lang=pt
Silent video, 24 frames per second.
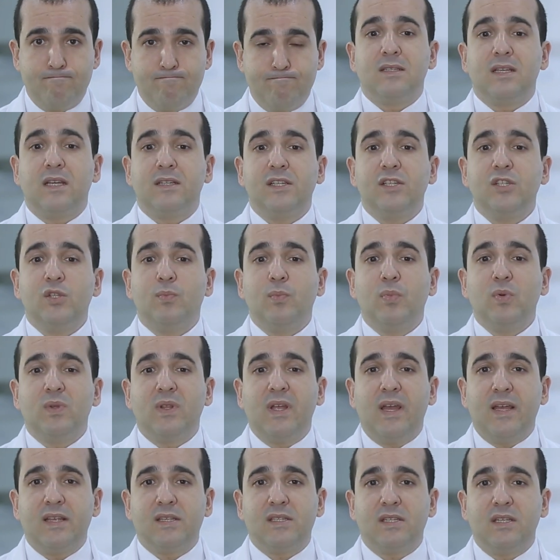Se a gente
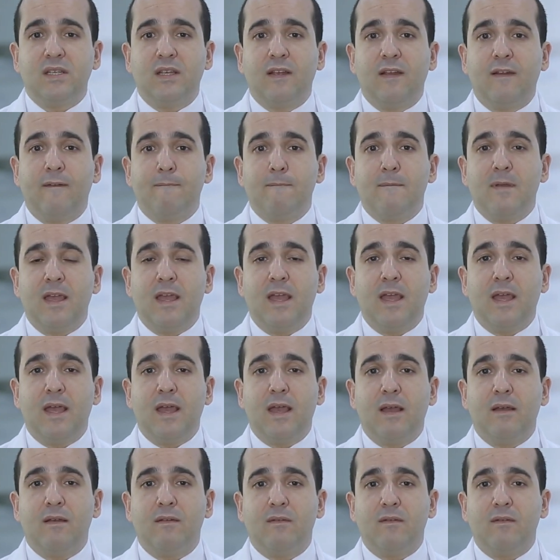pudesse é,